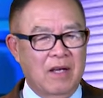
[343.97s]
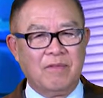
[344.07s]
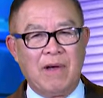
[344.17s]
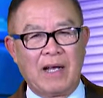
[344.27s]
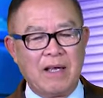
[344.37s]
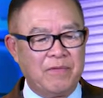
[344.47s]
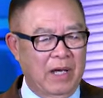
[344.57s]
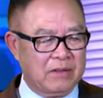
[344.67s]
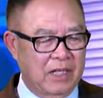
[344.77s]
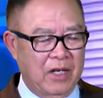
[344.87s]
và cái
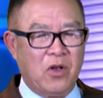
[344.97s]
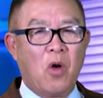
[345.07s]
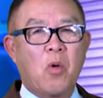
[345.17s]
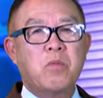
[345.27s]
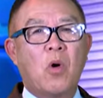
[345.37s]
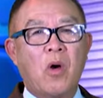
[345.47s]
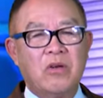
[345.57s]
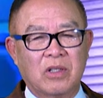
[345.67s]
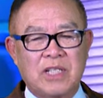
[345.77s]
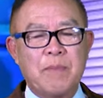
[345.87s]
việc gì nó cũng có
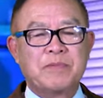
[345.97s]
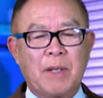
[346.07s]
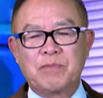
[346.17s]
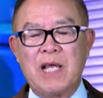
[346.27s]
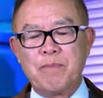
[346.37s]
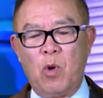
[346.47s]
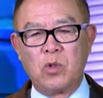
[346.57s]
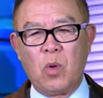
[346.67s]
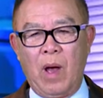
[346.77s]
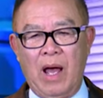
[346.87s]
được sắp xếp ổn
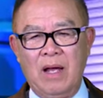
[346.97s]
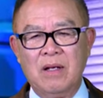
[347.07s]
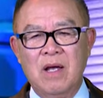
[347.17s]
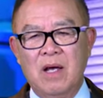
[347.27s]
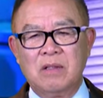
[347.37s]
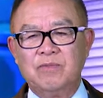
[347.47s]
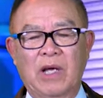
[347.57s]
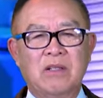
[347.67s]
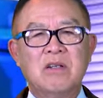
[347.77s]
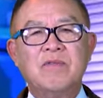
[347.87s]
thỏa.
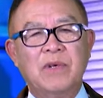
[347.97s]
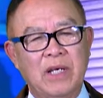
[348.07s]
Việc nước